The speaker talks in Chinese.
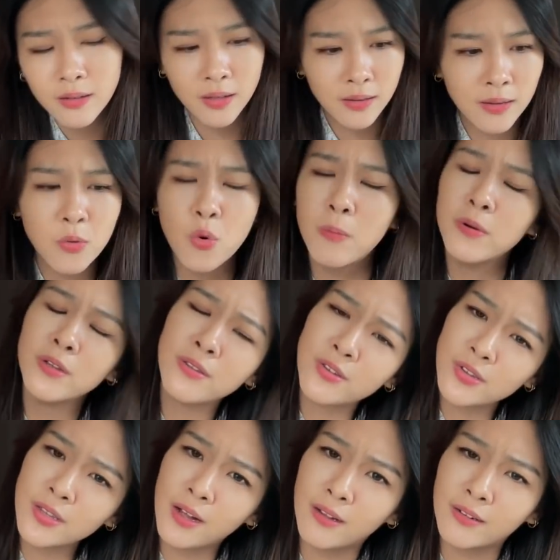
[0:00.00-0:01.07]
那我们
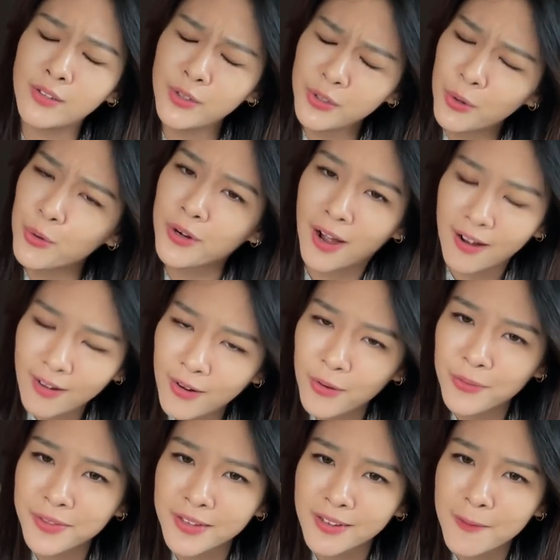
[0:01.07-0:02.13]
知道又然
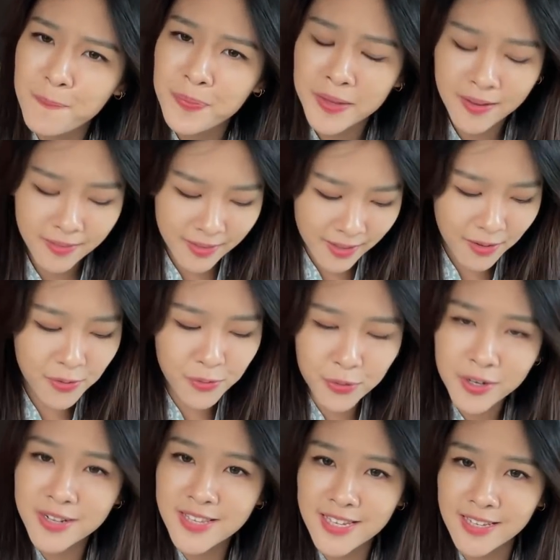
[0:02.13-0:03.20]
后呢？你要如
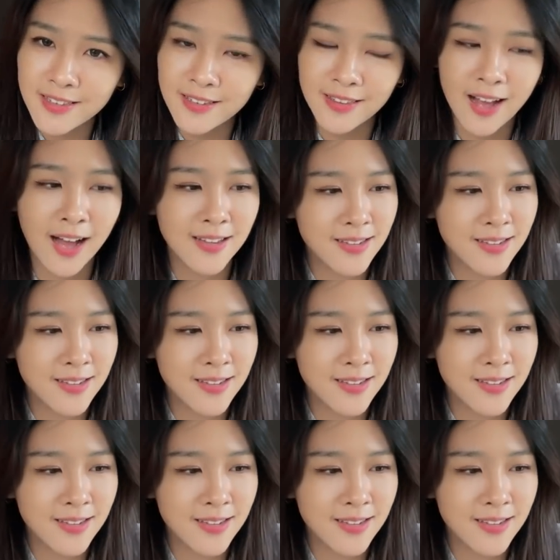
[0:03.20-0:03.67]
何界定它？